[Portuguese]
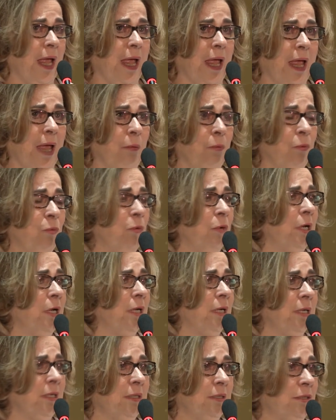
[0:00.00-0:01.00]
é um
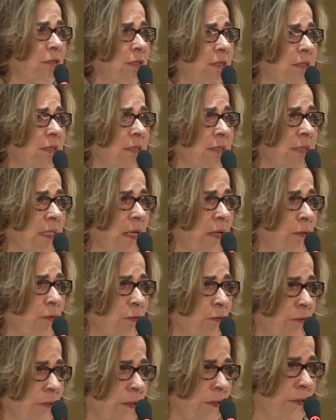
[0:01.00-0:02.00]
grande
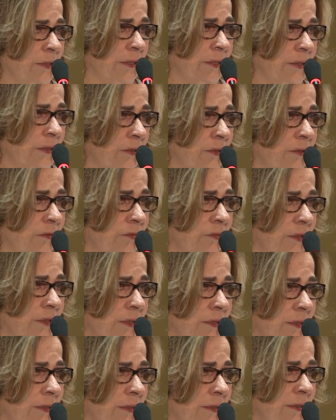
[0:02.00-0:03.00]
salto em nossas
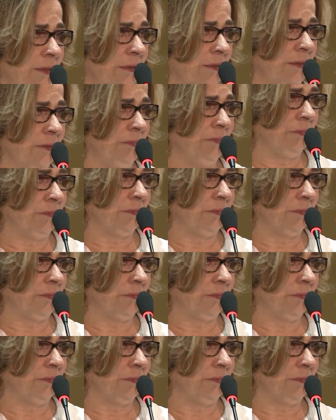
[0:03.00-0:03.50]
vidas,